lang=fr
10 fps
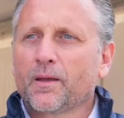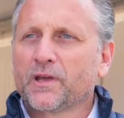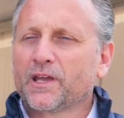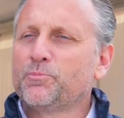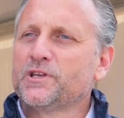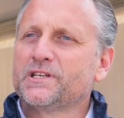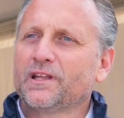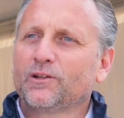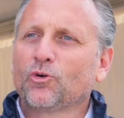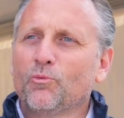mais quel
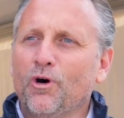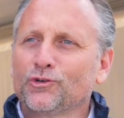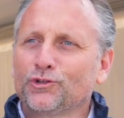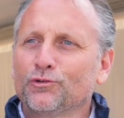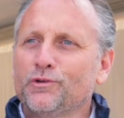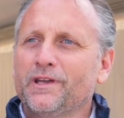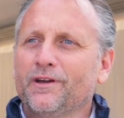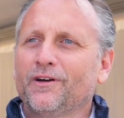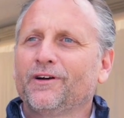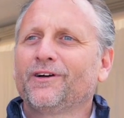plaisir d'être au moins
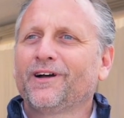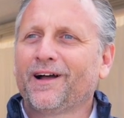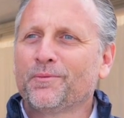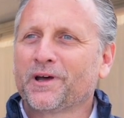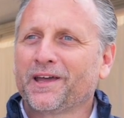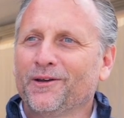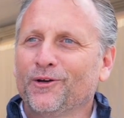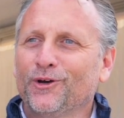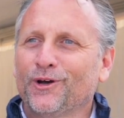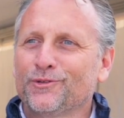aujourd'hui euh, après
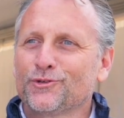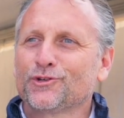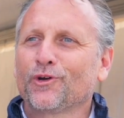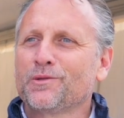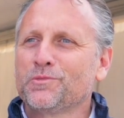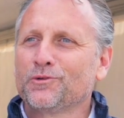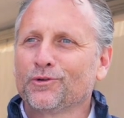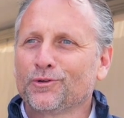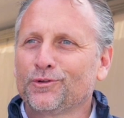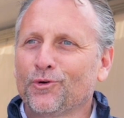euh, deux ans et demi
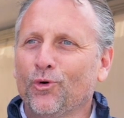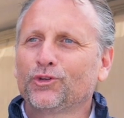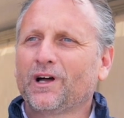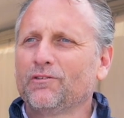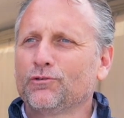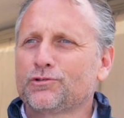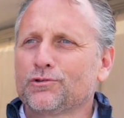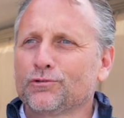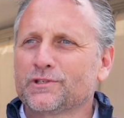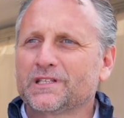de, gros travaux
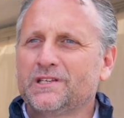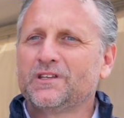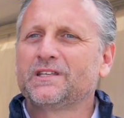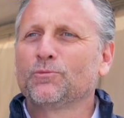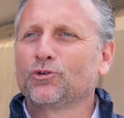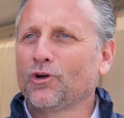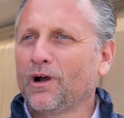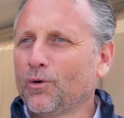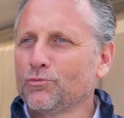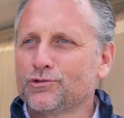sur nos activités
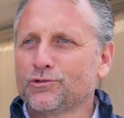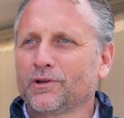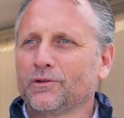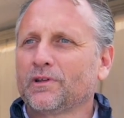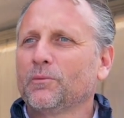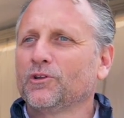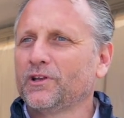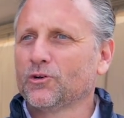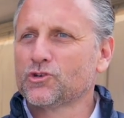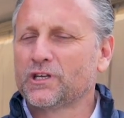moteurs à combustion et notamment dans
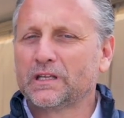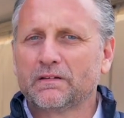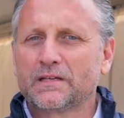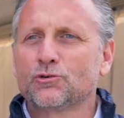l'hydrogène avec